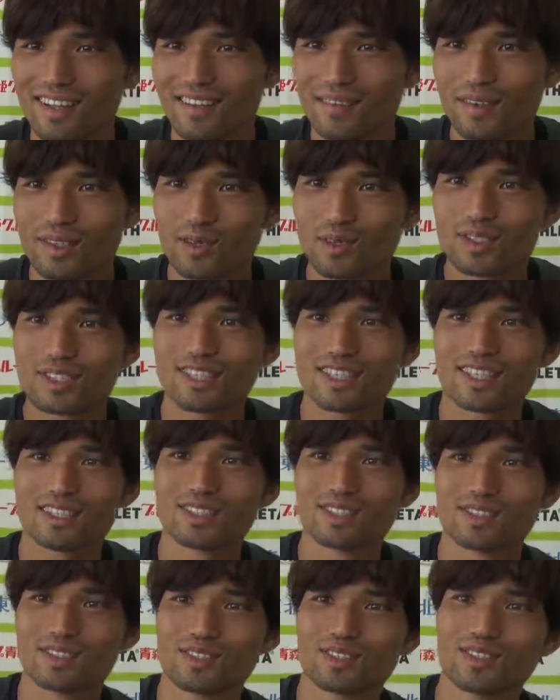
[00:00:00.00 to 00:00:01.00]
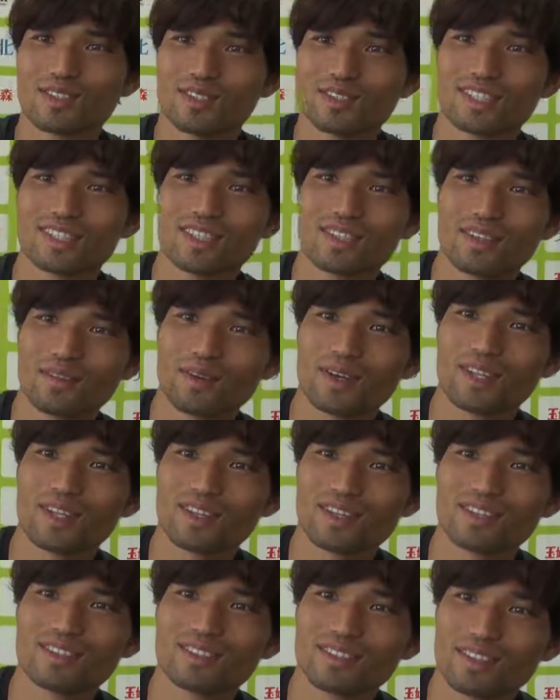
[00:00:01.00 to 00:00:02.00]
まあ、栃木ではずっと下の名前
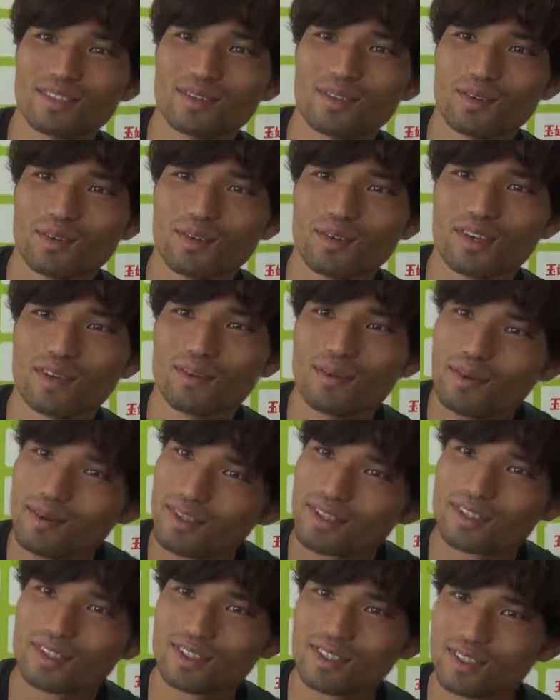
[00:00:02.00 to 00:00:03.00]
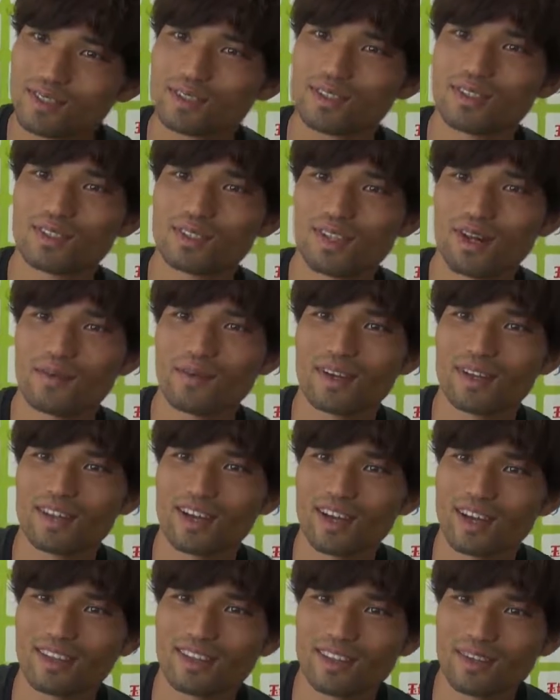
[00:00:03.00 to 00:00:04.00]
だったんですけど今までずっと上の名前
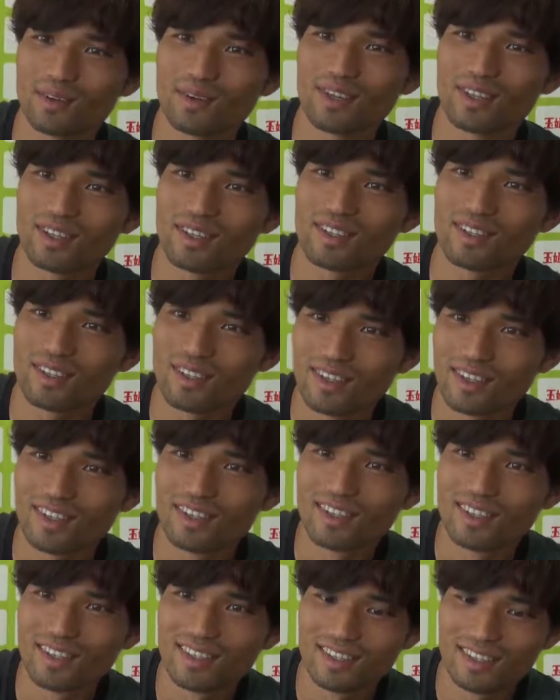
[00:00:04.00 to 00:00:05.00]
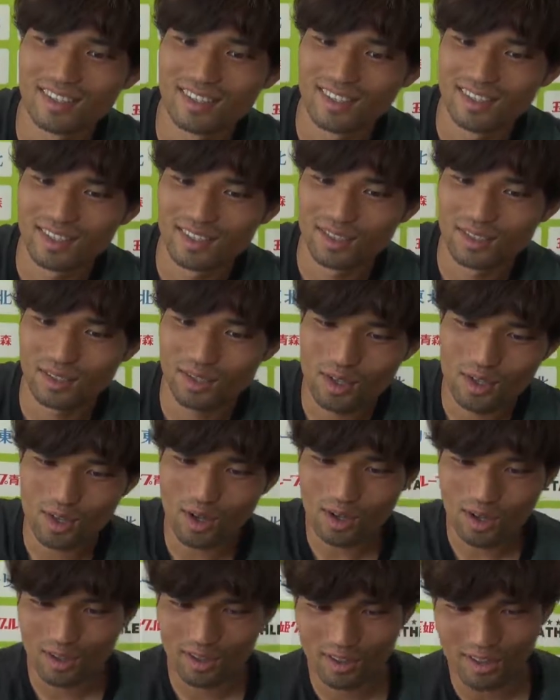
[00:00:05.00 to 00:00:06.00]
竹って言われてたんでああ
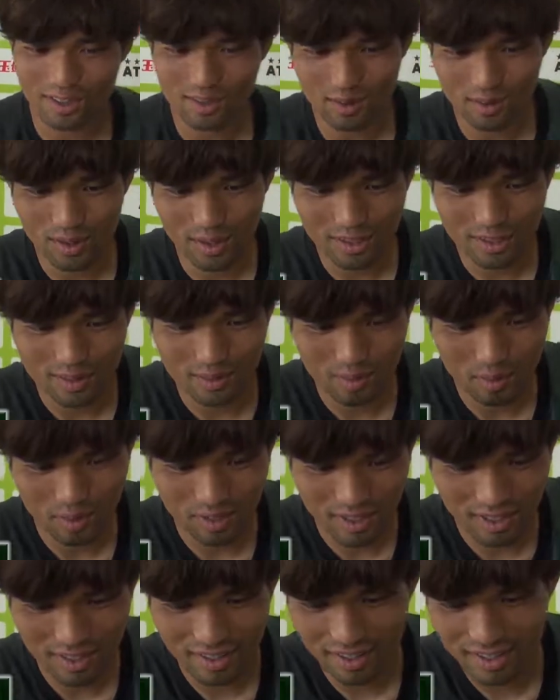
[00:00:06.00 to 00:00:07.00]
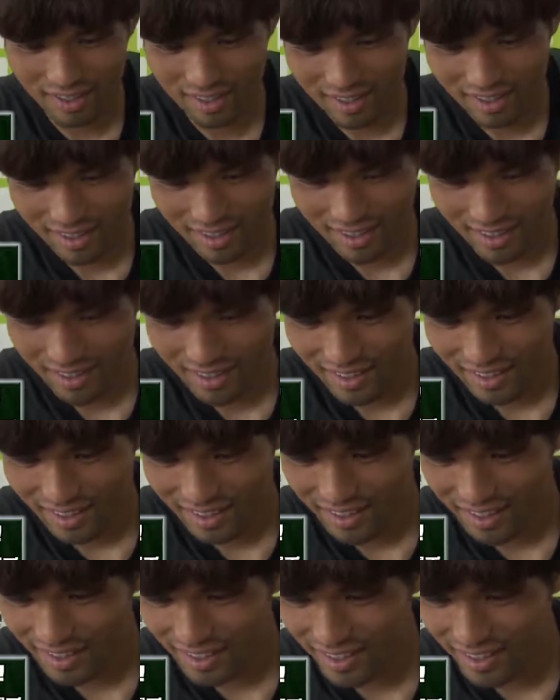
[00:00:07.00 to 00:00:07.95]
竹って人いないですもんねいな